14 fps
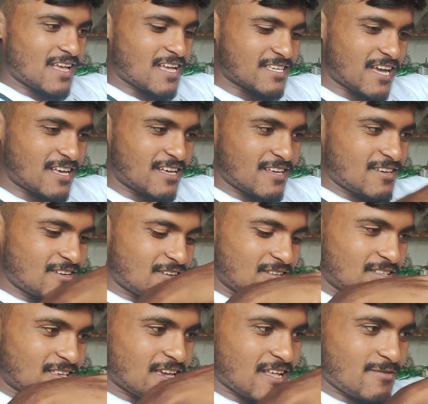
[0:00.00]
अच्छा
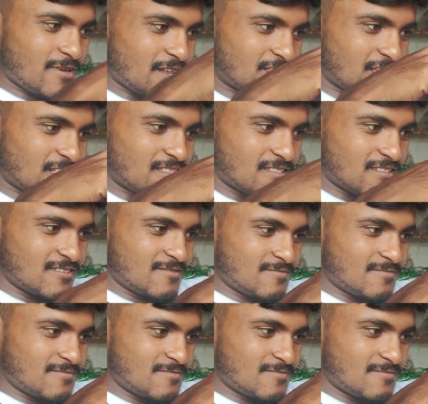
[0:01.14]
खेल मेरे साथ